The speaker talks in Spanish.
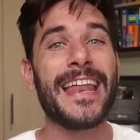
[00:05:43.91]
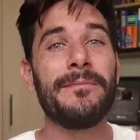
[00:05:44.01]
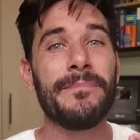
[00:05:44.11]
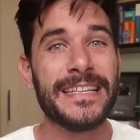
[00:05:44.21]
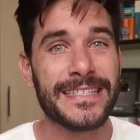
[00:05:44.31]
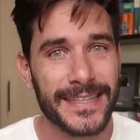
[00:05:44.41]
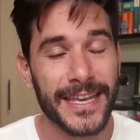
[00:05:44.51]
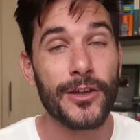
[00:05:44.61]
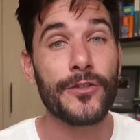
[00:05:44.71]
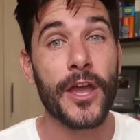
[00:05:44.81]
en el
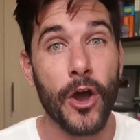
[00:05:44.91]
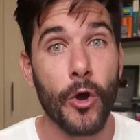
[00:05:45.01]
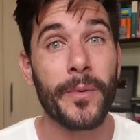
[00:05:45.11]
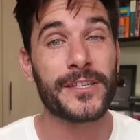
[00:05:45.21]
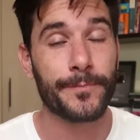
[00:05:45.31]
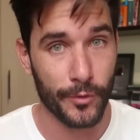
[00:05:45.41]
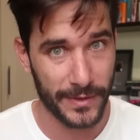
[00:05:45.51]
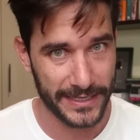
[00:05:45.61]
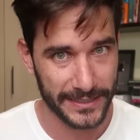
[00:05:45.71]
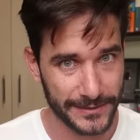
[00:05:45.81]
Ministerio de Obras
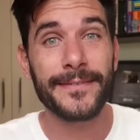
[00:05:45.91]
Públicas.